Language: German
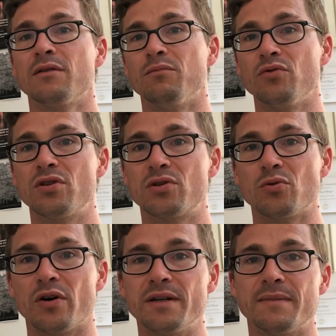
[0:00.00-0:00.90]
müsstest
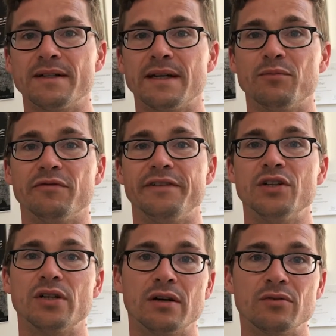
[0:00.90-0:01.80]
du heute mal in dein
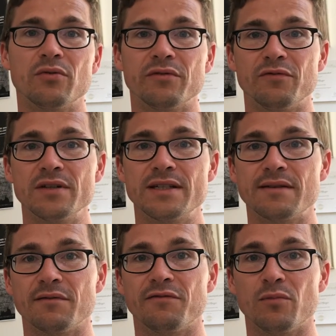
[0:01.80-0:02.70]
Profil schauen und
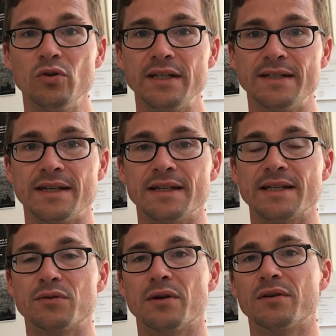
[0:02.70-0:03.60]
wirst vermutlich sehen,
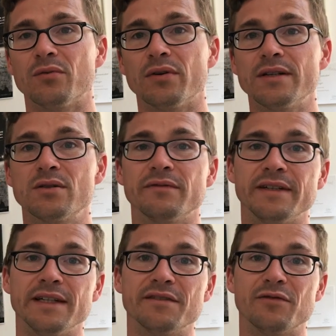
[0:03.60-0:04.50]
dass dort neue
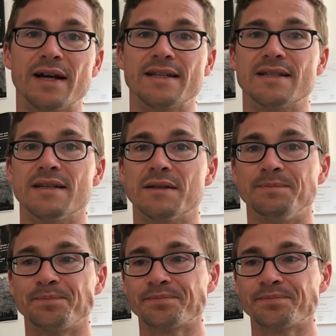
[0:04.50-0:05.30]
Souvenirs vorhanden sind.